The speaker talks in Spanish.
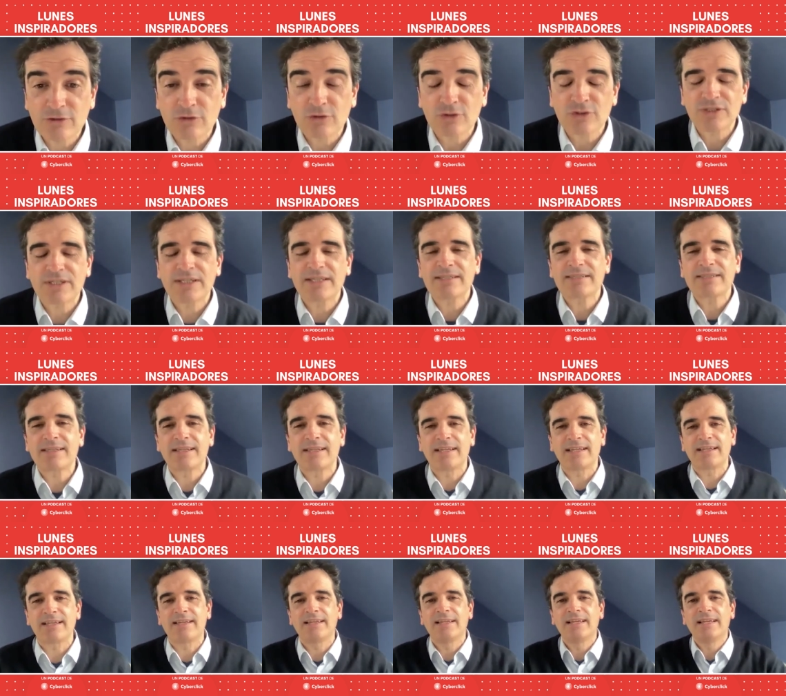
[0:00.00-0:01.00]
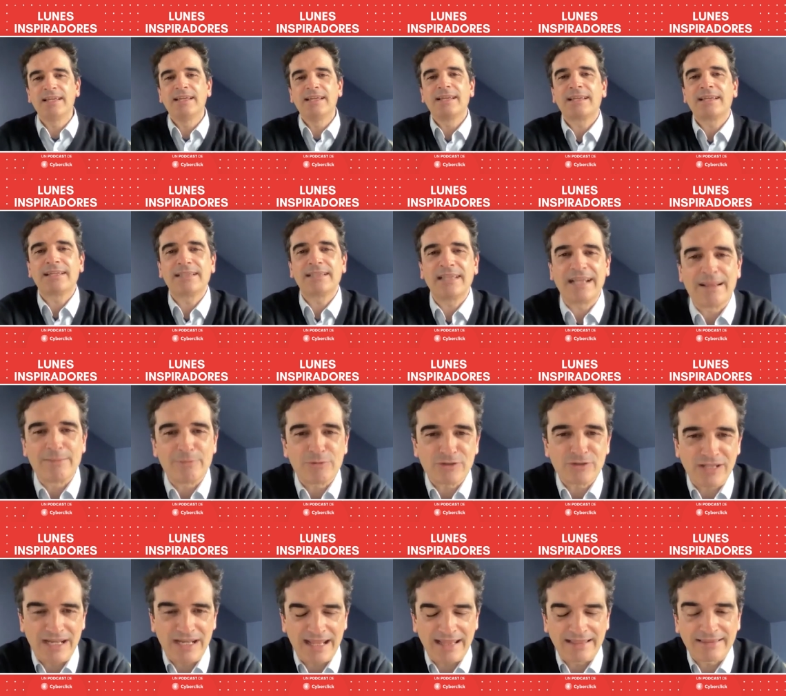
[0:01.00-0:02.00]
cosas que, que
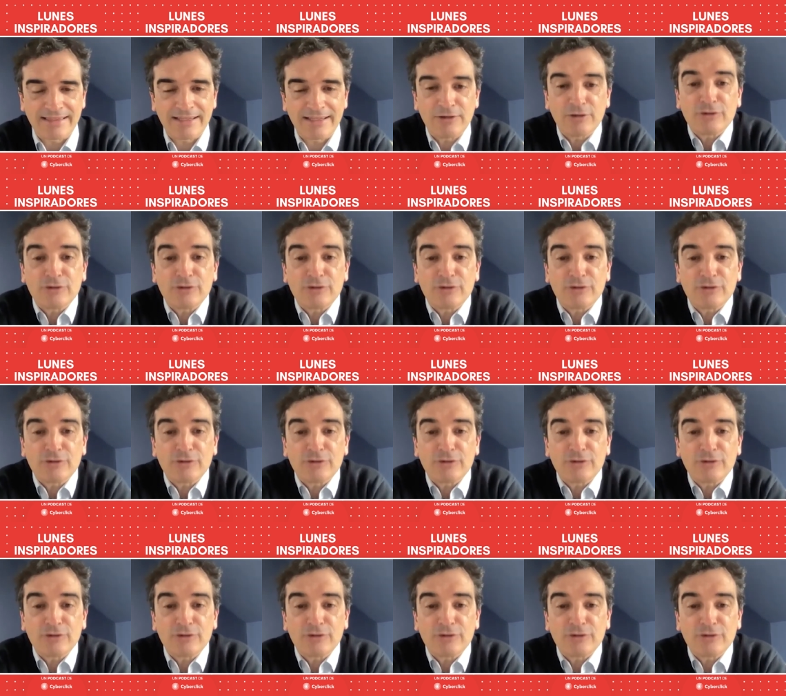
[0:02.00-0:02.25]
tengamos delante.